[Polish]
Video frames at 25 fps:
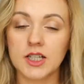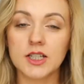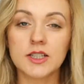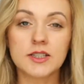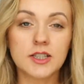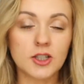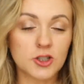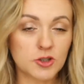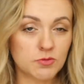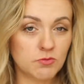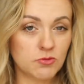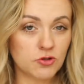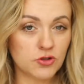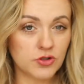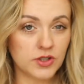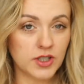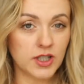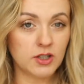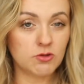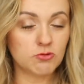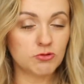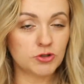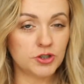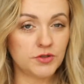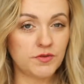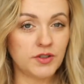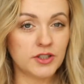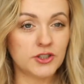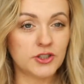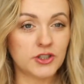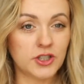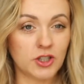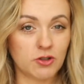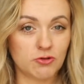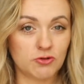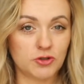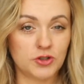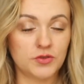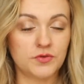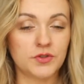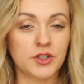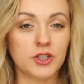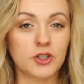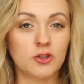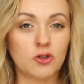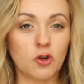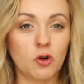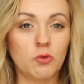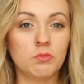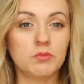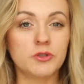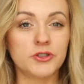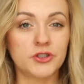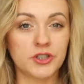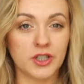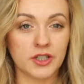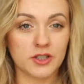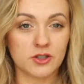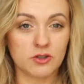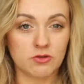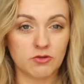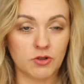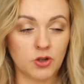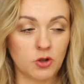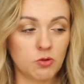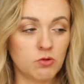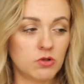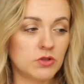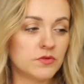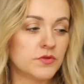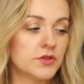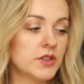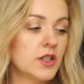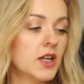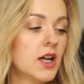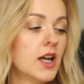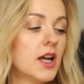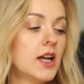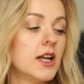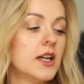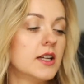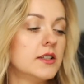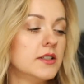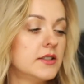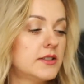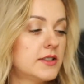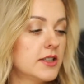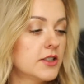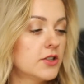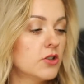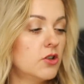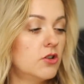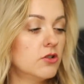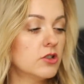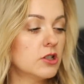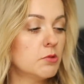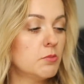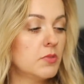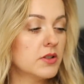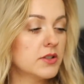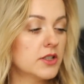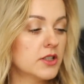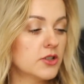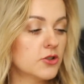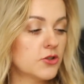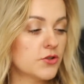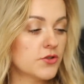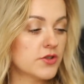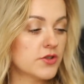i też można używać tej odżywki do mycia skóry głowy. Niestety ona ma ten